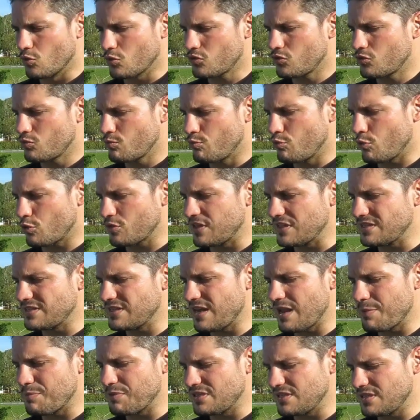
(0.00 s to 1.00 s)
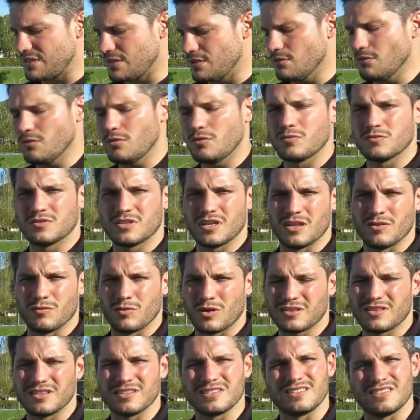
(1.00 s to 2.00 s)
Donc pour tester la piscine, vous
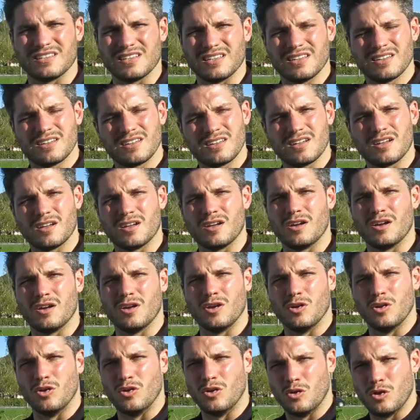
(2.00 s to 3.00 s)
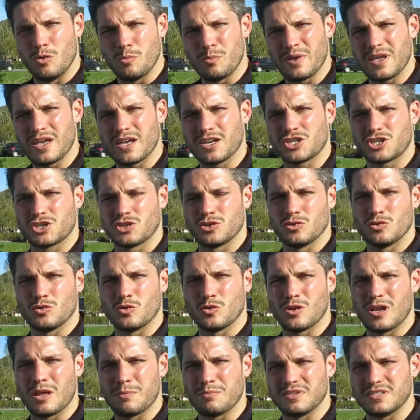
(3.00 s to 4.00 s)
allez devoir tester le
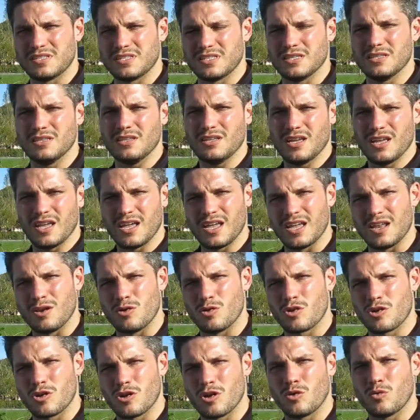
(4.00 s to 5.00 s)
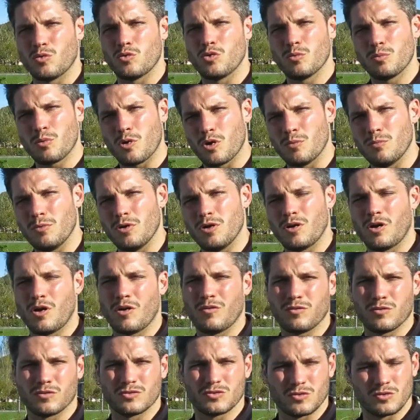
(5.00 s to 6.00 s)
pH de l'eau de la piscine et le chlore ou le brome
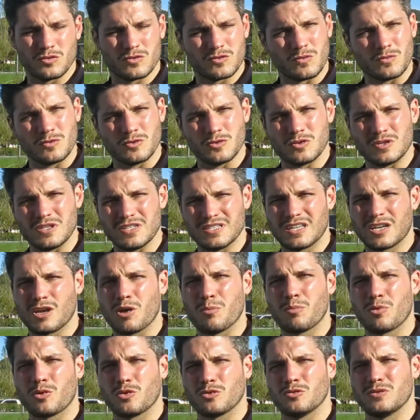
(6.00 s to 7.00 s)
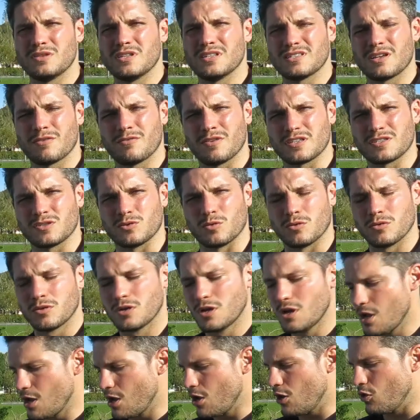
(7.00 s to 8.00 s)
en fonction de ce que vous utilisez comme produit de
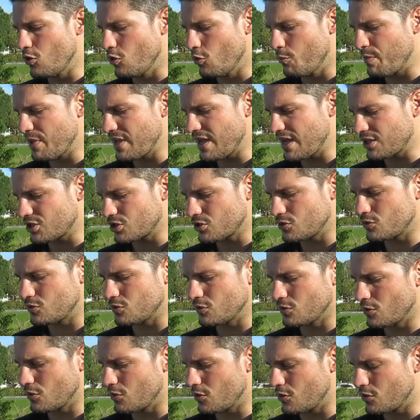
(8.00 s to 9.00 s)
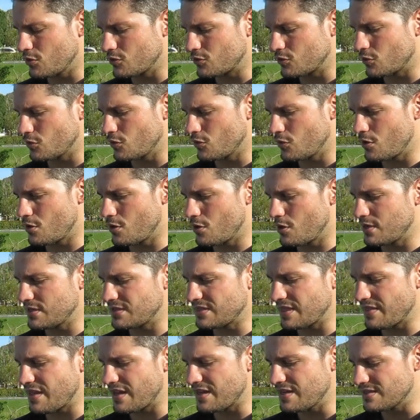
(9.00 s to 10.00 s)
désinfection. Le pH euh,
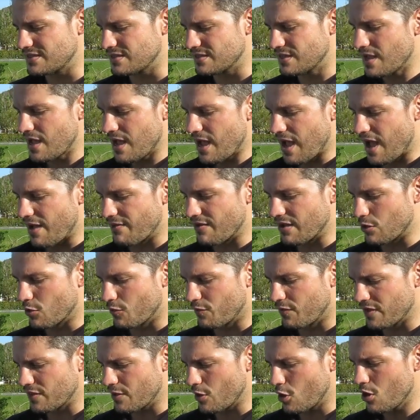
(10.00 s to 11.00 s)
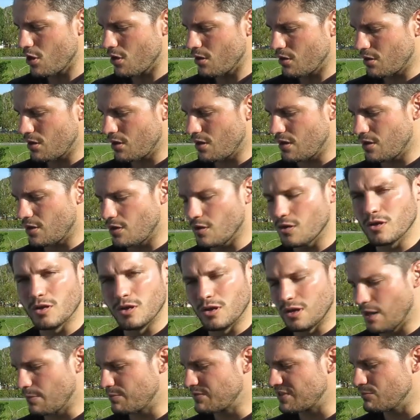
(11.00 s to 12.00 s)
euh, s'analyse avec le phénol,
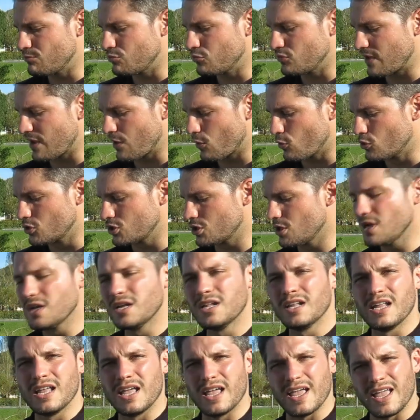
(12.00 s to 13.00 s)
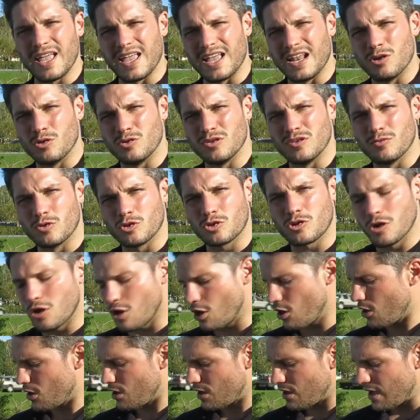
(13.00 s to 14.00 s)
la petite bouteille rouge, et le niveau de
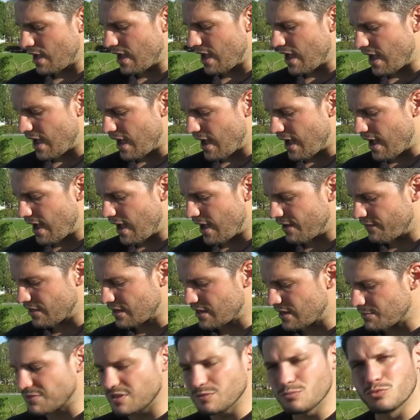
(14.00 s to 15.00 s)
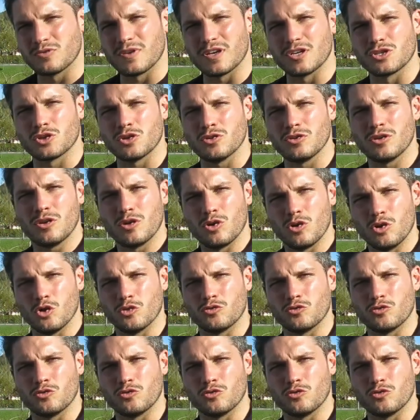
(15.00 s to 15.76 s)
chlore avec la petite bouteille jaune,